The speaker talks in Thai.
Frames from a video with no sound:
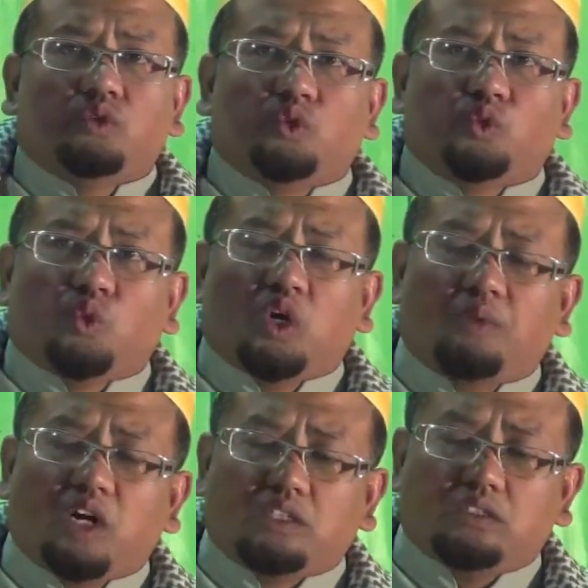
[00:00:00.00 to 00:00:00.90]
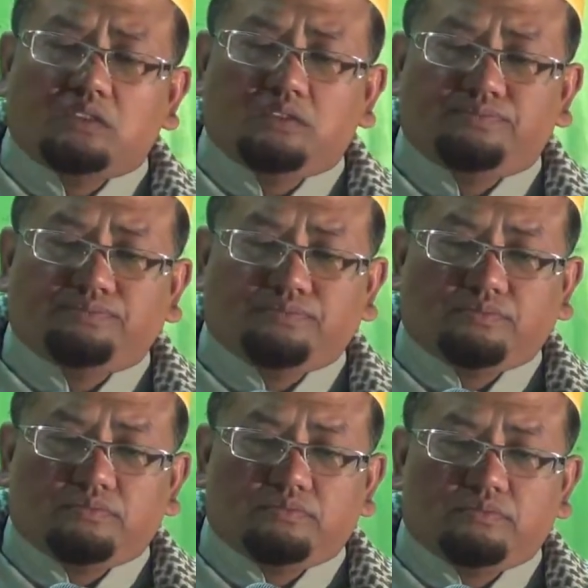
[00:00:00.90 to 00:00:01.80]
ตัวบท
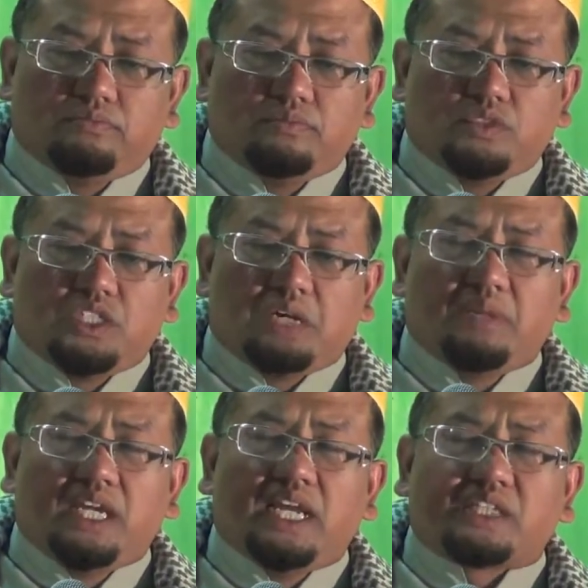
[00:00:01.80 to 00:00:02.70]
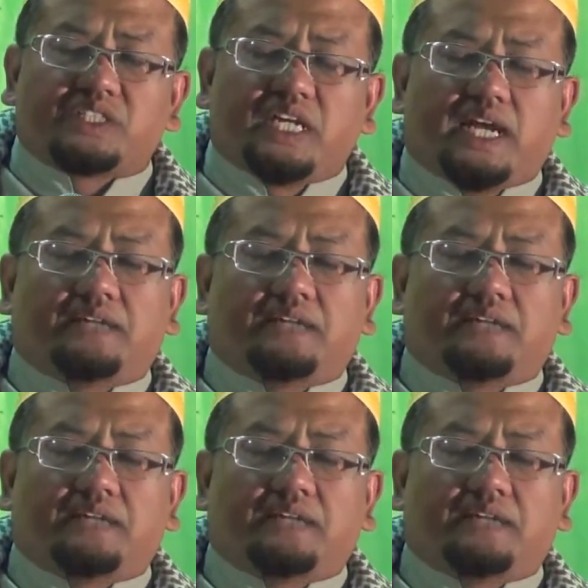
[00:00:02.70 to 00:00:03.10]
จะมีลักษณะ